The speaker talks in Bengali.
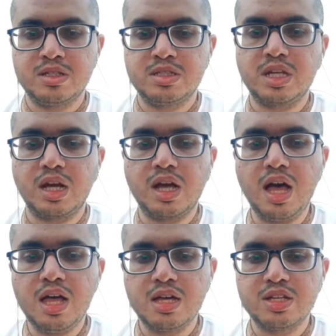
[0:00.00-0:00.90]
সখা
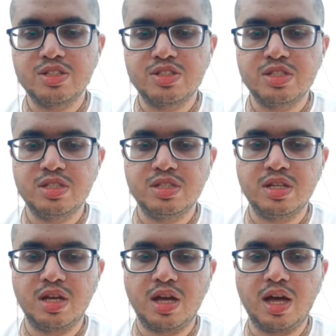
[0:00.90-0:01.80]

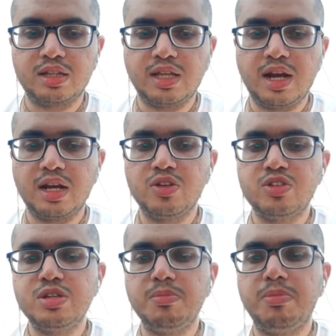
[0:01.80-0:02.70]
আর তার আগে
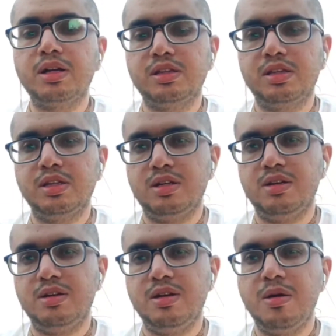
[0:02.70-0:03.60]
হচ্ছে ভক্ত
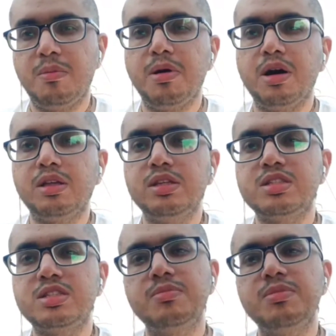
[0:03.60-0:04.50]
ভক্ত
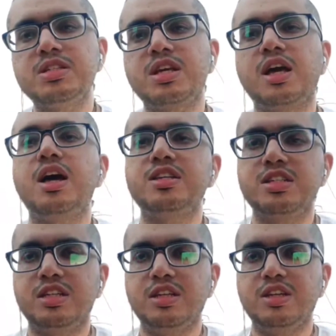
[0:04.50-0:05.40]
সিমে সখা
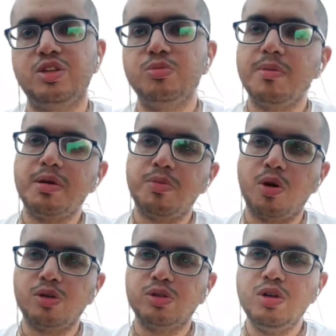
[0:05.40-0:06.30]
চেতি তুমি আমার
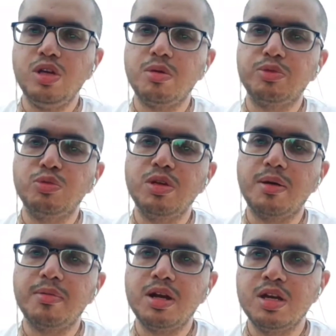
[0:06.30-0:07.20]
ভক্ত এবং তুমি
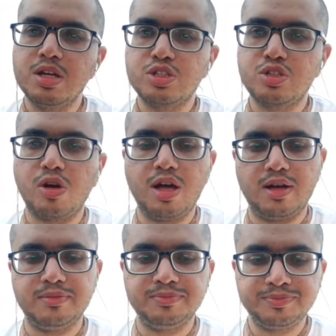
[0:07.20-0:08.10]
আমার সখা
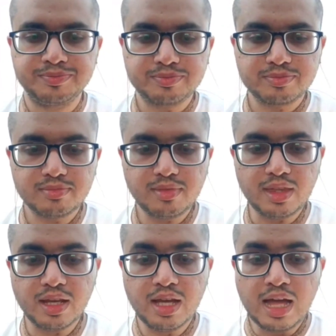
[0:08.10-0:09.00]

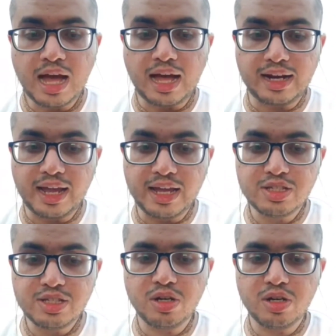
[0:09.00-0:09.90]
আর এই
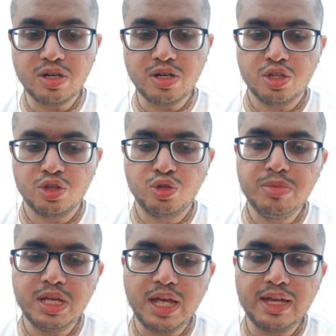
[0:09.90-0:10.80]
জন্যে তুমি
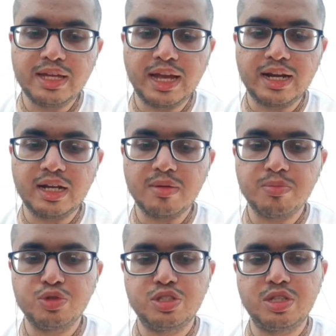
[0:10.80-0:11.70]
এই জ্ঞানটা
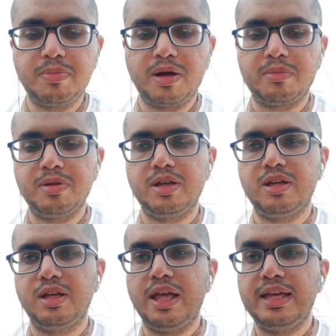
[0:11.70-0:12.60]
বুঝতে পারবে
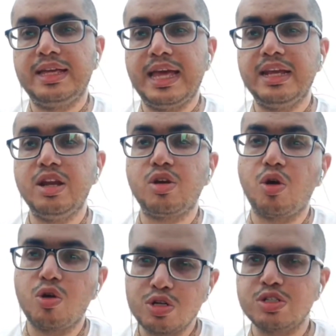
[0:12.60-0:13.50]
এই জ্ঞানের
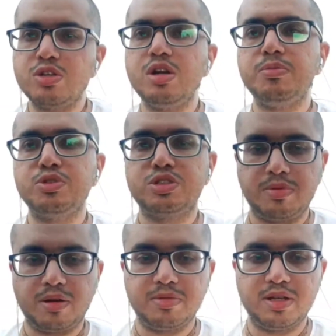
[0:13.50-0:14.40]
রহস্যটা বুঝতে
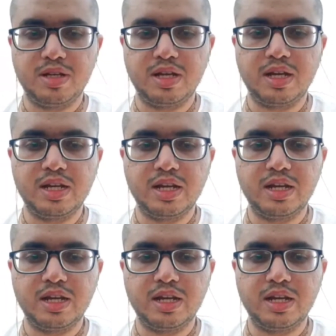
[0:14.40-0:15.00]
পারবে এখানে